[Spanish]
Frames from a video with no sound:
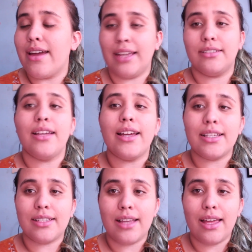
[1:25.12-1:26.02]
Esta
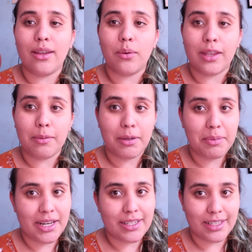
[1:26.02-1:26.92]
es adecuada para
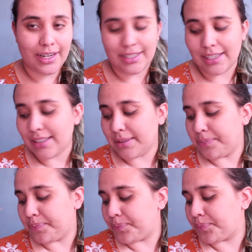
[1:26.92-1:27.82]
pieles grasas.
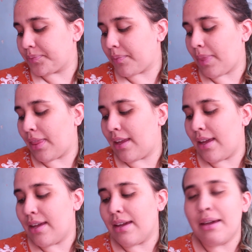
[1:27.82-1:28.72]

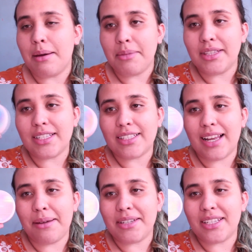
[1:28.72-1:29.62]
Mientras
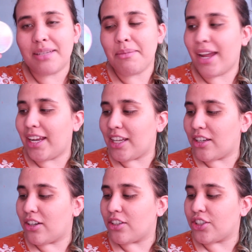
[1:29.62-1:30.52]
que la bellísima
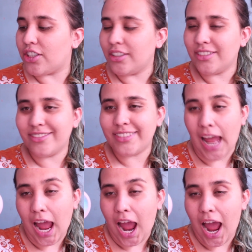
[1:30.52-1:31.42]
Cushion,
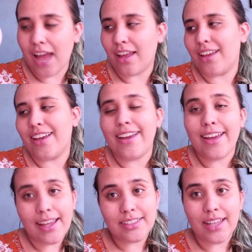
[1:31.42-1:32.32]

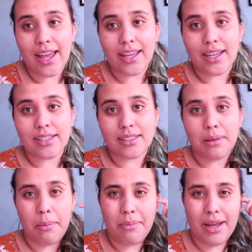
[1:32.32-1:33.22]
esta
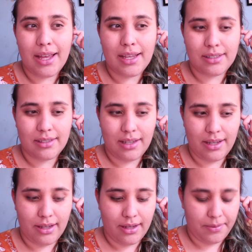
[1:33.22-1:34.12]
es más
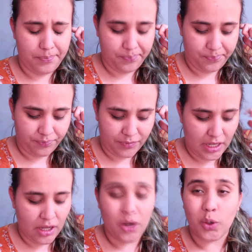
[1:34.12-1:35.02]
eh,
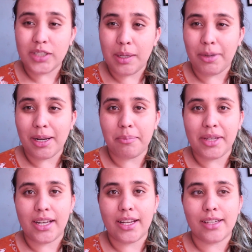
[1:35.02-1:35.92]
útil para
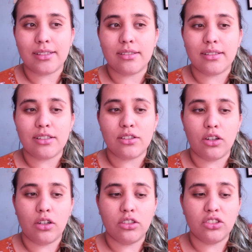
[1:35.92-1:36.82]
pieles que
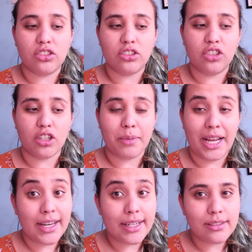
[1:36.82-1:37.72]
son
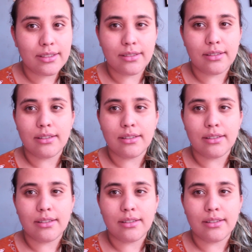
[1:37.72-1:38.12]
normales,